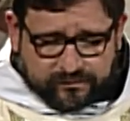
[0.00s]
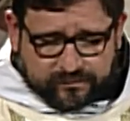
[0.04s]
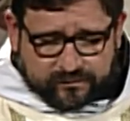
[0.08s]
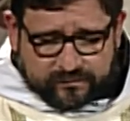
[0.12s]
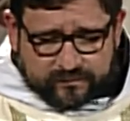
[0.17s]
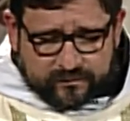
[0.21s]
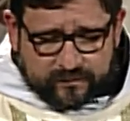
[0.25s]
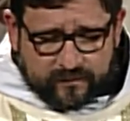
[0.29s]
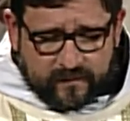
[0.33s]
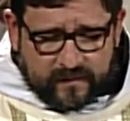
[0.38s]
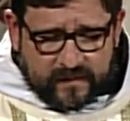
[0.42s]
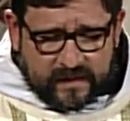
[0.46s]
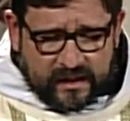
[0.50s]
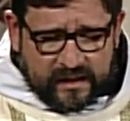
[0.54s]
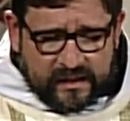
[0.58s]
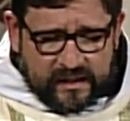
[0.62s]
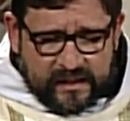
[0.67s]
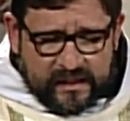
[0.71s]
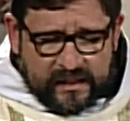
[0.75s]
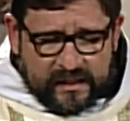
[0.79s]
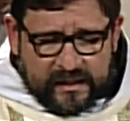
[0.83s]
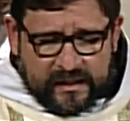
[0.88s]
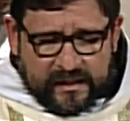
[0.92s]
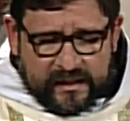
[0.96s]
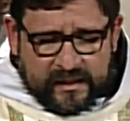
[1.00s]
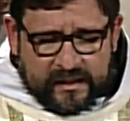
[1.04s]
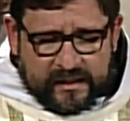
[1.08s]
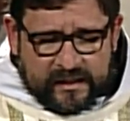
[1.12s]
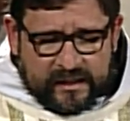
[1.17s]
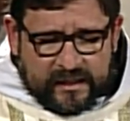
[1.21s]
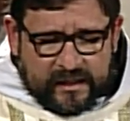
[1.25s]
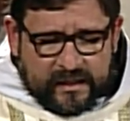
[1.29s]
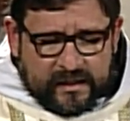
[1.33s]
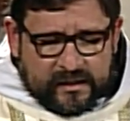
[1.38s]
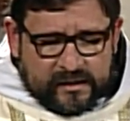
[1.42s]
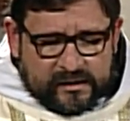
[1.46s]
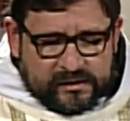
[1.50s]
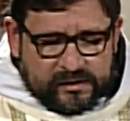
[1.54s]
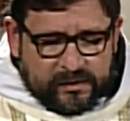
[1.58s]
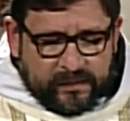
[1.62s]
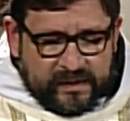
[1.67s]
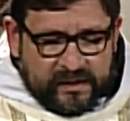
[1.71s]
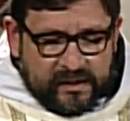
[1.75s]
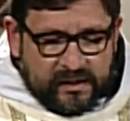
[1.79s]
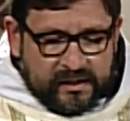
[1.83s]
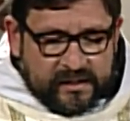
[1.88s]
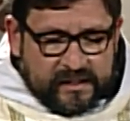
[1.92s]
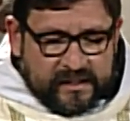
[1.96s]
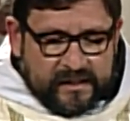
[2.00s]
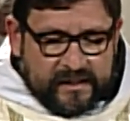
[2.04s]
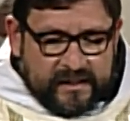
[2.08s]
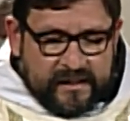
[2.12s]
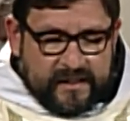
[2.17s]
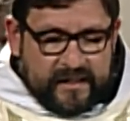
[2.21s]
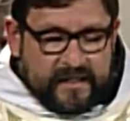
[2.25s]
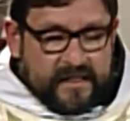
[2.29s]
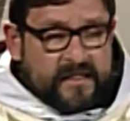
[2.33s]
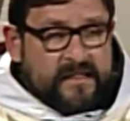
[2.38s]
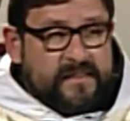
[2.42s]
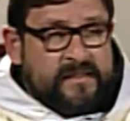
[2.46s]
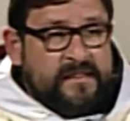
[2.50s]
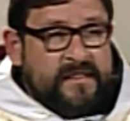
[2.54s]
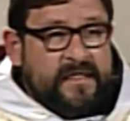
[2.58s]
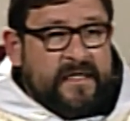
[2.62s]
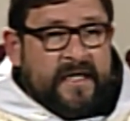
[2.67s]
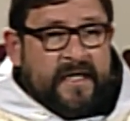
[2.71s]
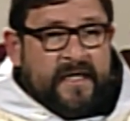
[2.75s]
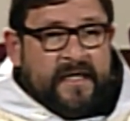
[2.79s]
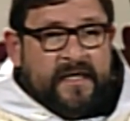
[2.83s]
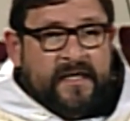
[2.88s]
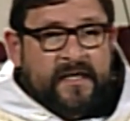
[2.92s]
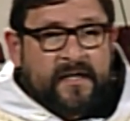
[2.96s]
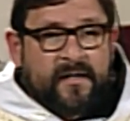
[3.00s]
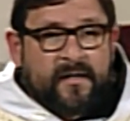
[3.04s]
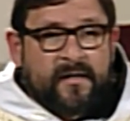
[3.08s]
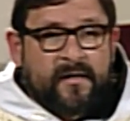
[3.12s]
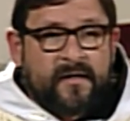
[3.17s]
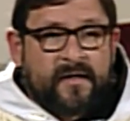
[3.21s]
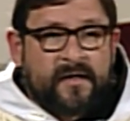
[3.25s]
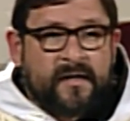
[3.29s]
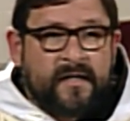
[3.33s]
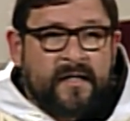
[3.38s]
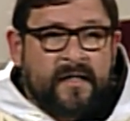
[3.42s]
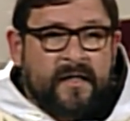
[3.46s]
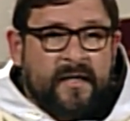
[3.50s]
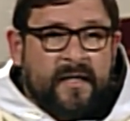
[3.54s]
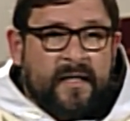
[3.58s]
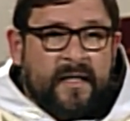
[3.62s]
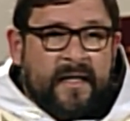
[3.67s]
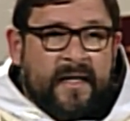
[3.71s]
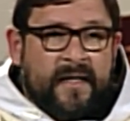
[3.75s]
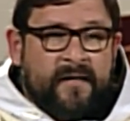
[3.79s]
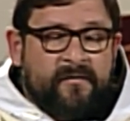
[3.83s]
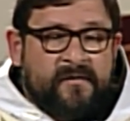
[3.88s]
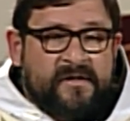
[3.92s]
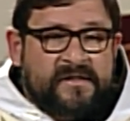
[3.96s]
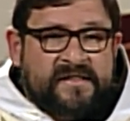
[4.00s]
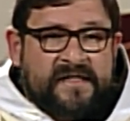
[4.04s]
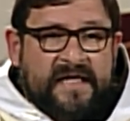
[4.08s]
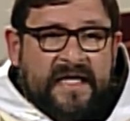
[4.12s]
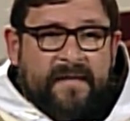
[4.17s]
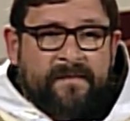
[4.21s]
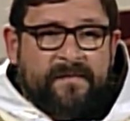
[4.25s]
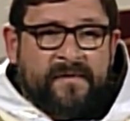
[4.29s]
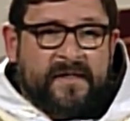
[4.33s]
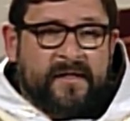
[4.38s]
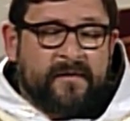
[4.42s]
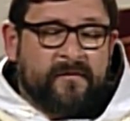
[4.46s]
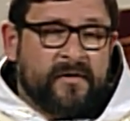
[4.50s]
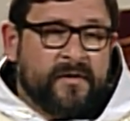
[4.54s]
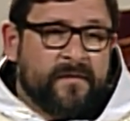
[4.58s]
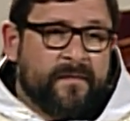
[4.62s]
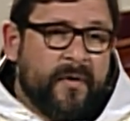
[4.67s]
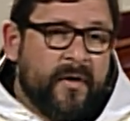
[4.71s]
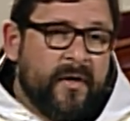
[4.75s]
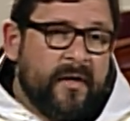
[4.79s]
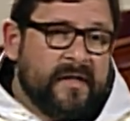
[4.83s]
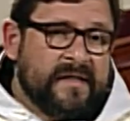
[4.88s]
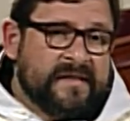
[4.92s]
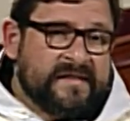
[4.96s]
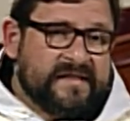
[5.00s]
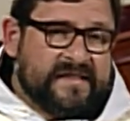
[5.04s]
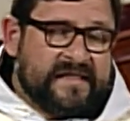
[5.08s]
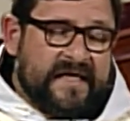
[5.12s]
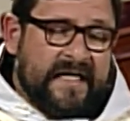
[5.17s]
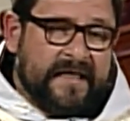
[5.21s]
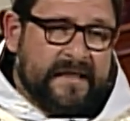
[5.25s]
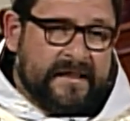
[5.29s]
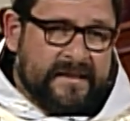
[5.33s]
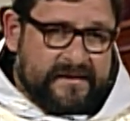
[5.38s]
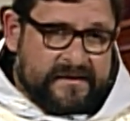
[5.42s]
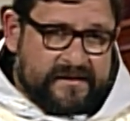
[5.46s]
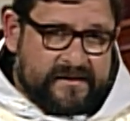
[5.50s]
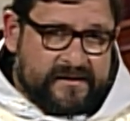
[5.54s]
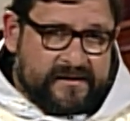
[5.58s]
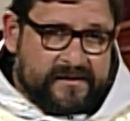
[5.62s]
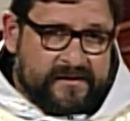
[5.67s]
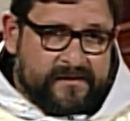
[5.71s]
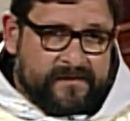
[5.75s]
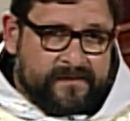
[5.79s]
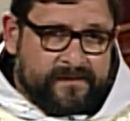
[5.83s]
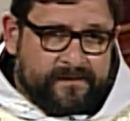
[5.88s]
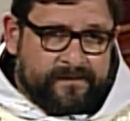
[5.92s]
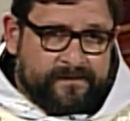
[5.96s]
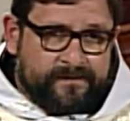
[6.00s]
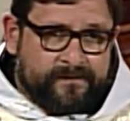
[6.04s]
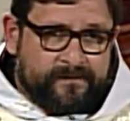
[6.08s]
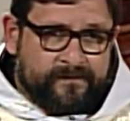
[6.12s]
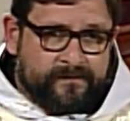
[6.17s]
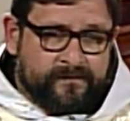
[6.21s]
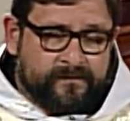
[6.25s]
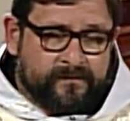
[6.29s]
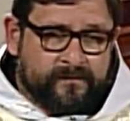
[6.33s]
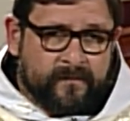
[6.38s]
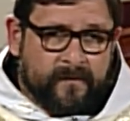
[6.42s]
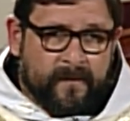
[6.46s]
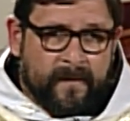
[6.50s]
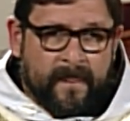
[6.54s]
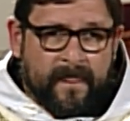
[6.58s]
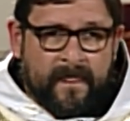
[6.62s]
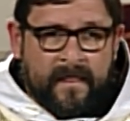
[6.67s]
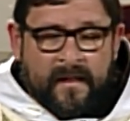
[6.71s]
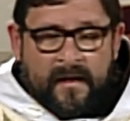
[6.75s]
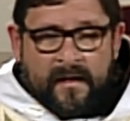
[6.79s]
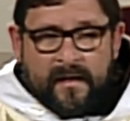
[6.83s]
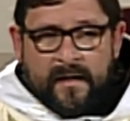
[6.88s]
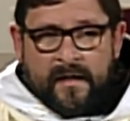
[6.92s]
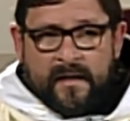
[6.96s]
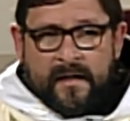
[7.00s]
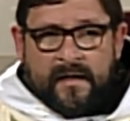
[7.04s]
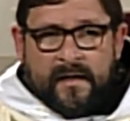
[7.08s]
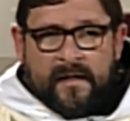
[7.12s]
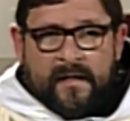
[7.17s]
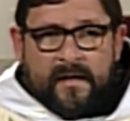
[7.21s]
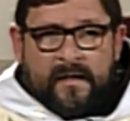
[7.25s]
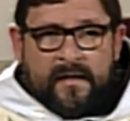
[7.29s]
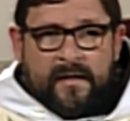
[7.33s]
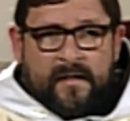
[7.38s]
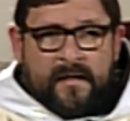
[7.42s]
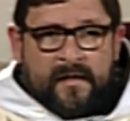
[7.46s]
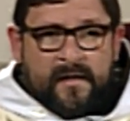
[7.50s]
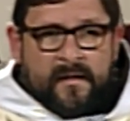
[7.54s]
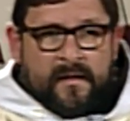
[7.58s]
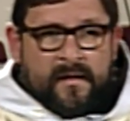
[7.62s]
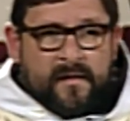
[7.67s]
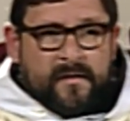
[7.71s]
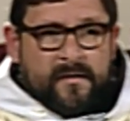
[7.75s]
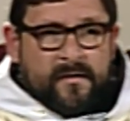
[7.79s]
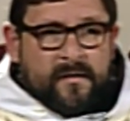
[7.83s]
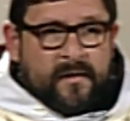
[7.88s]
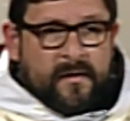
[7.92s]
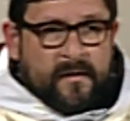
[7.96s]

Cuenten en la alegría cuando soporten las tribulaciones. Así que miramos el día de hoy lo que pasa con San Pablo y Silas.